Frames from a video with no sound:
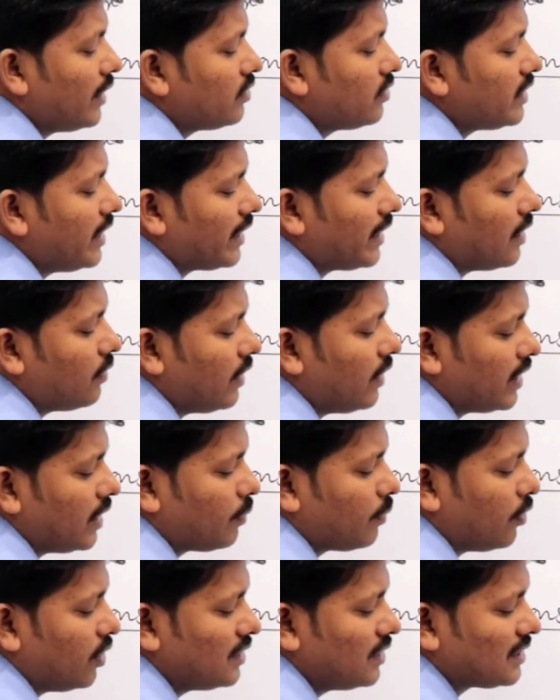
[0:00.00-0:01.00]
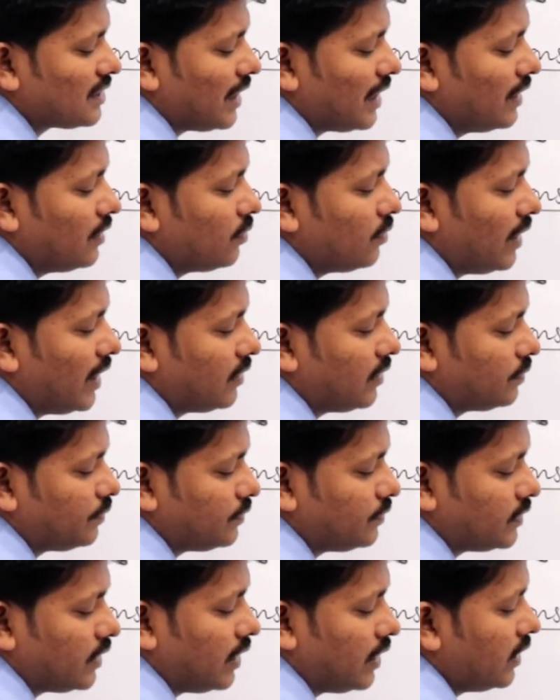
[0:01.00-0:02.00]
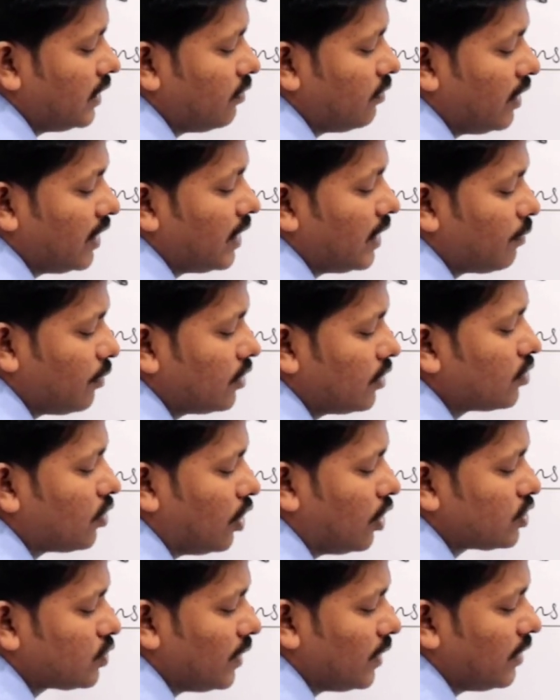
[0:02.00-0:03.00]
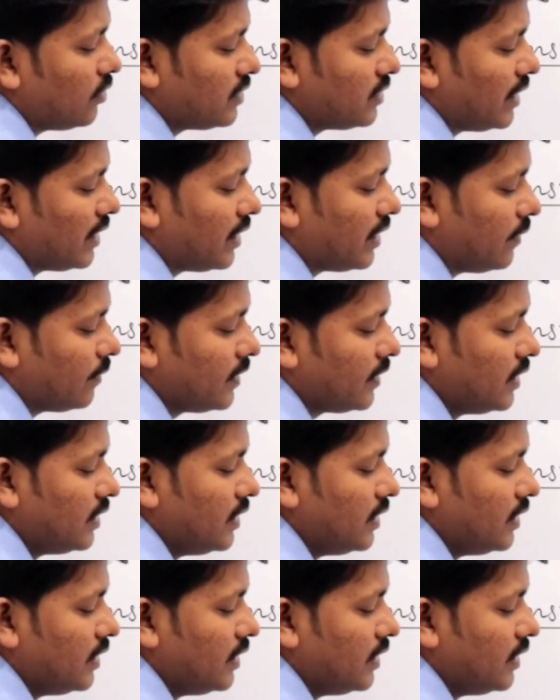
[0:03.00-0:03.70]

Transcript: वाई हो जाएगा वन अपॉन साइन वाई अरे वन अपॉन कॉस वाई हो जाएगा